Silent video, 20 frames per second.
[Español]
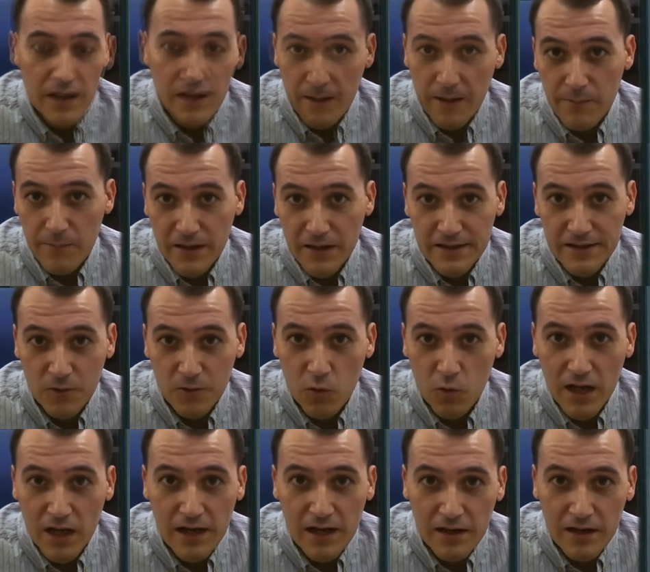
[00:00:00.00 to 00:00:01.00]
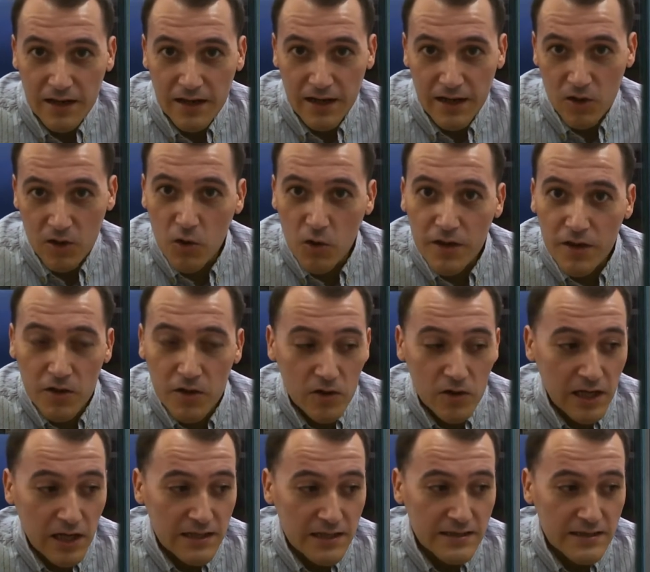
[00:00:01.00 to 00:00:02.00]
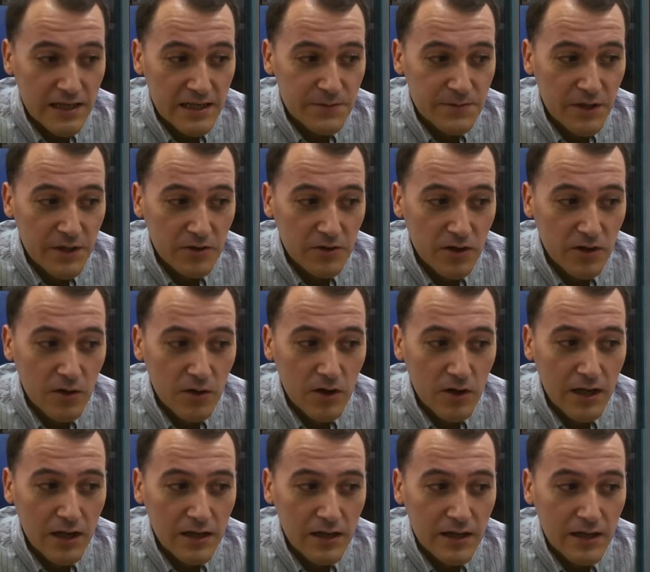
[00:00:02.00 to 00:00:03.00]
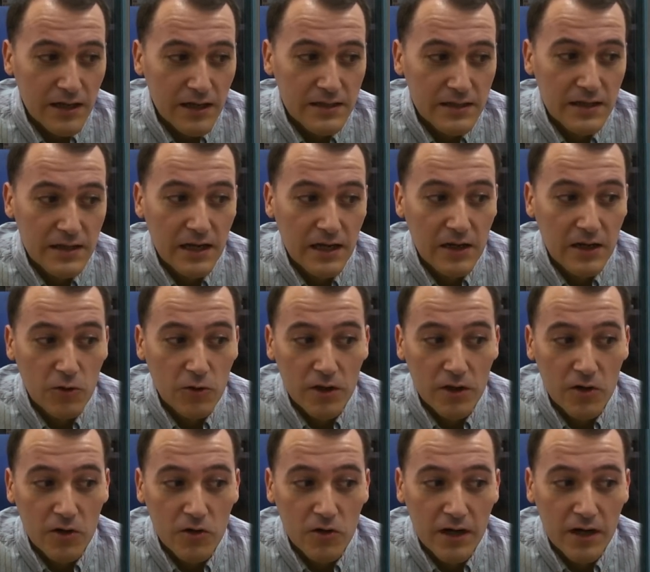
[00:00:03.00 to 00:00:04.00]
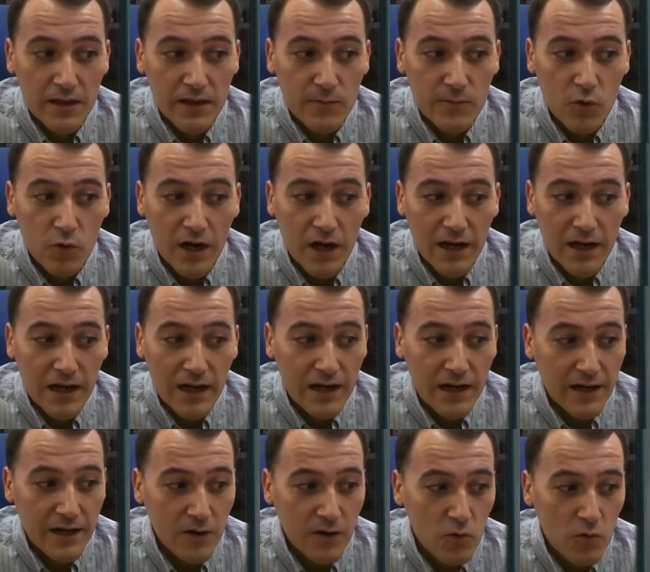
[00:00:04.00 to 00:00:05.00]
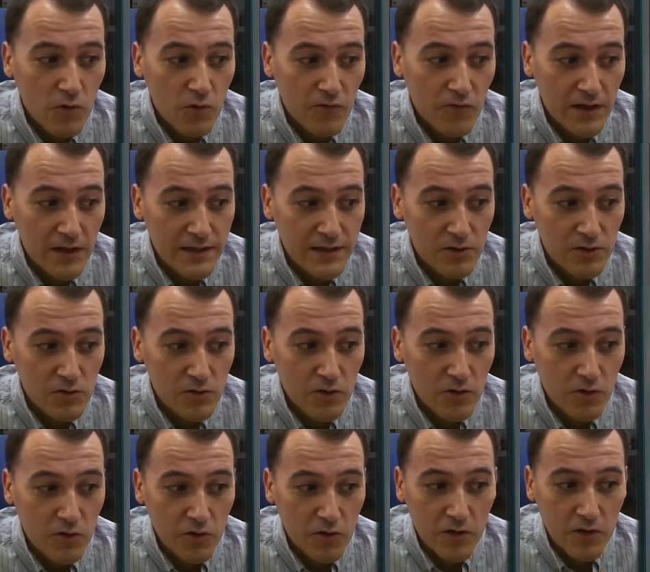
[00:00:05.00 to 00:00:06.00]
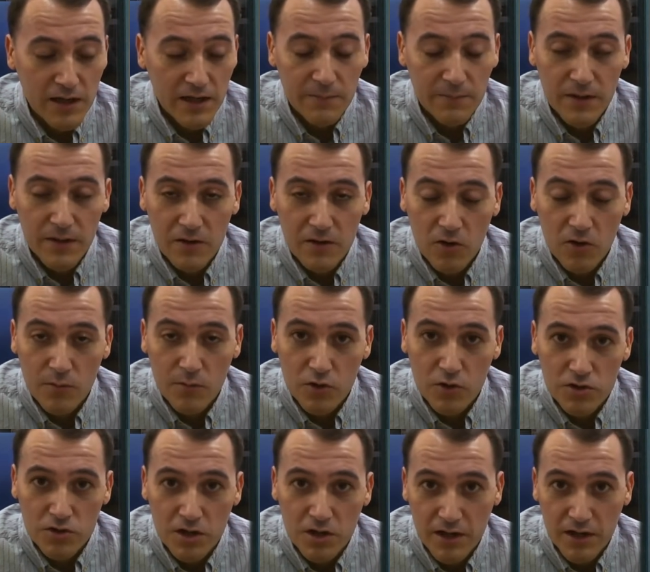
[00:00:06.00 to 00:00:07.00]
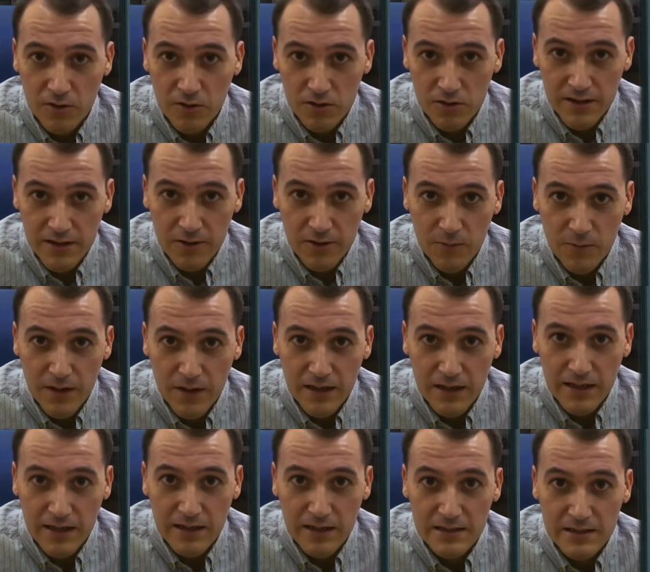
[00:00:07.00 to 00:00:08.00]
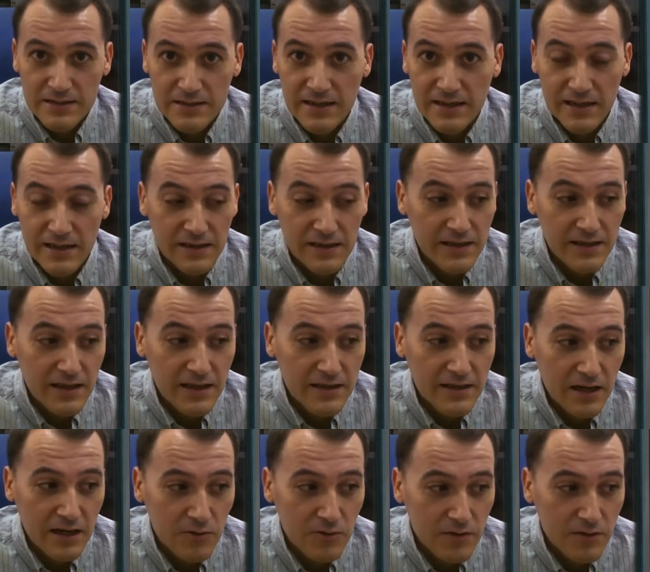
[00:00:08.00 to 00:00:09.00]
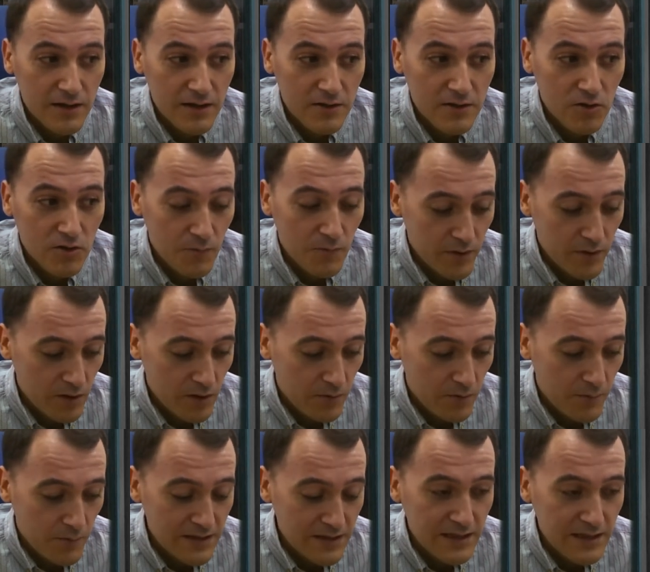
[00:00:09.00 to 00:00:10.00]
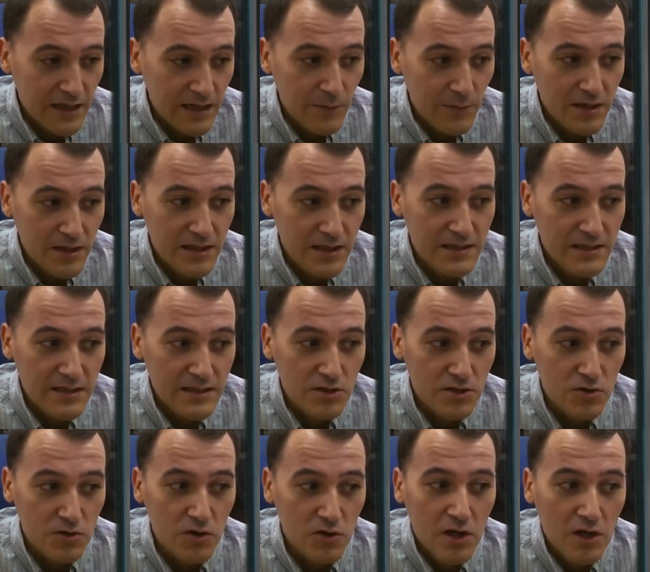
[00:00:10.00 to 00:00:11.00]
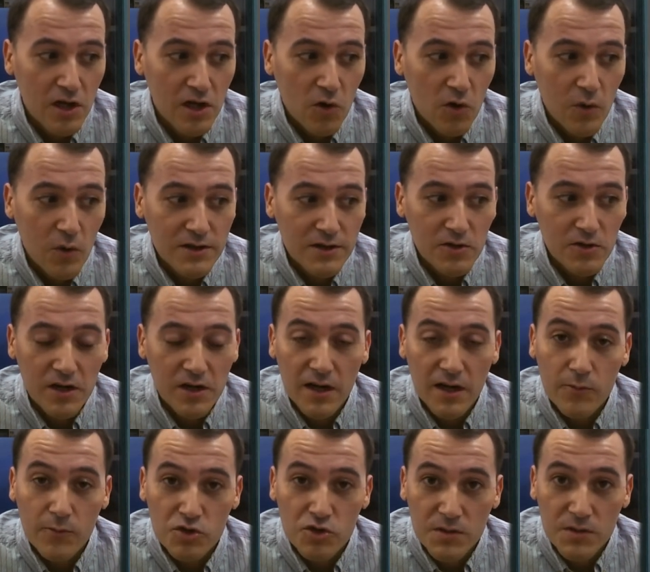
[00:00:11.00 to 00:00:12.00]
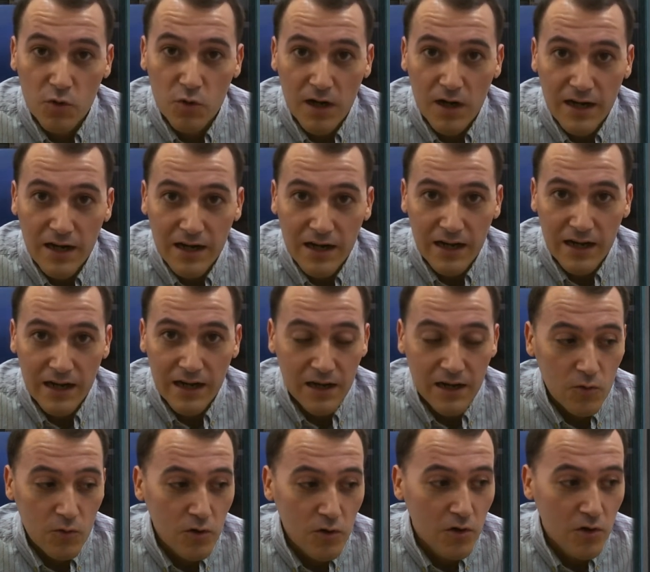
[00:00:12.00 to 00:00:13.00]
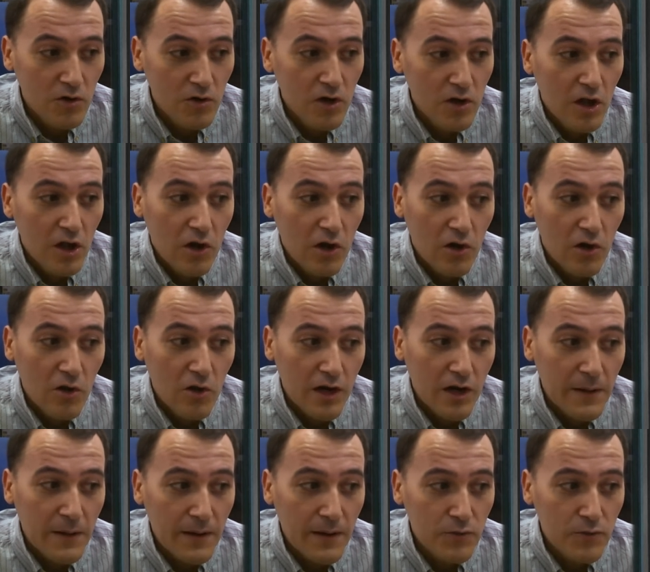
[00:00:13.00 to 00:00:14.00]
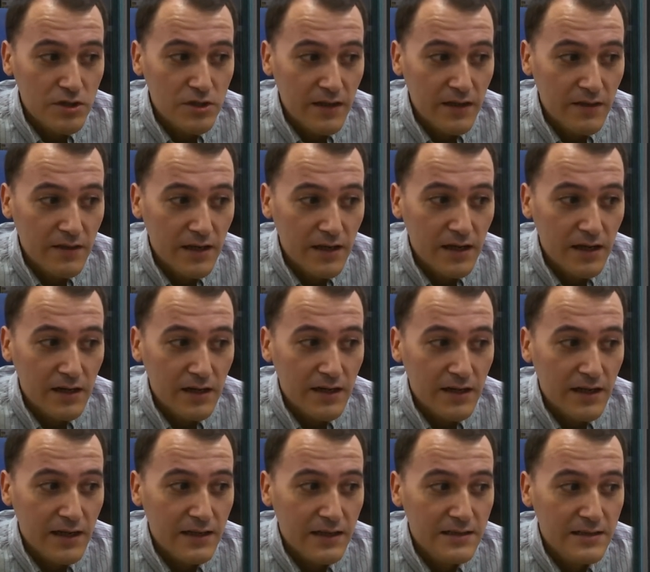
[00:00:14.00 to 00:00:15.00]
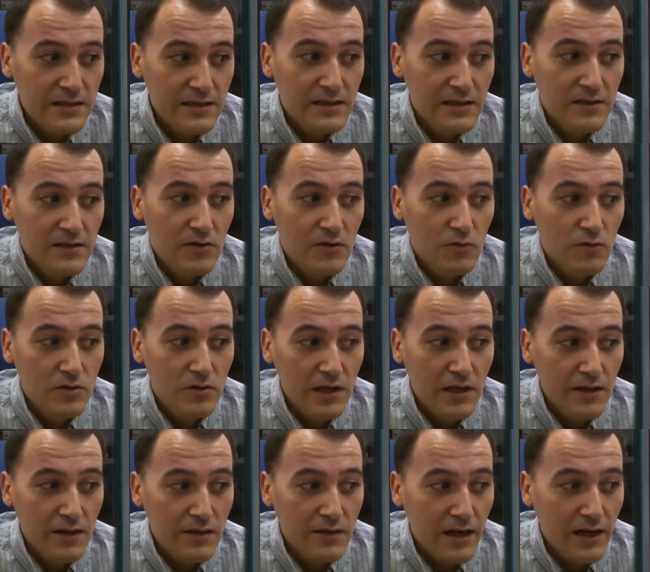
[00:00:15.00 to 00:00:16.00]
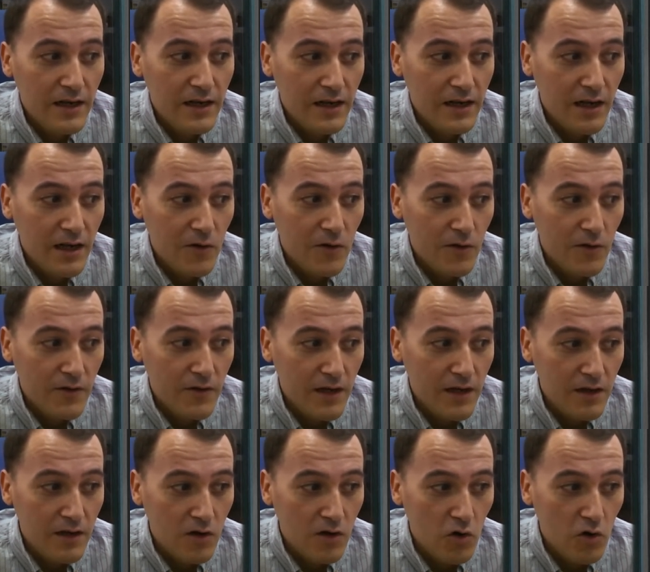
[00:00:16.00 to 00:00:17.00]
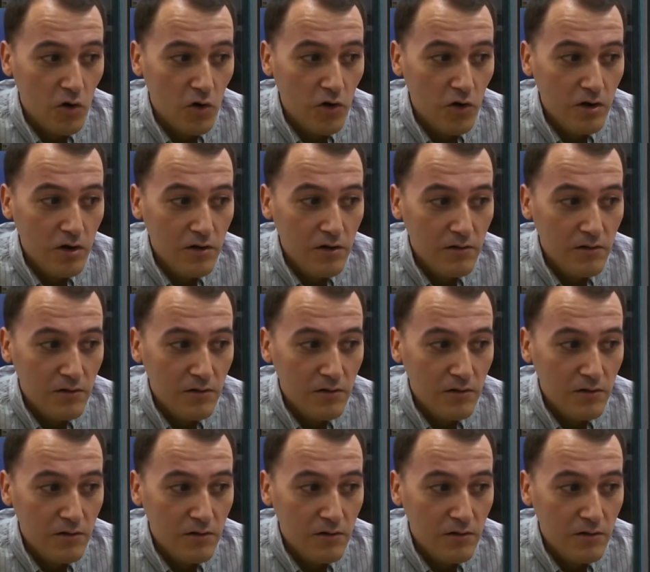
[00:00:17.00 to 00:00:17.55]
En particular, el código que estáis viendo ahora es el código que dibujará la cara 1. Falta todo el código aquí en medio, lo hemos recortado para que se entienda el concepto, pero básicamente es esto. Cuando queramos dibujar la cara 1, lo que vamos a hacer es utilizar la orden call.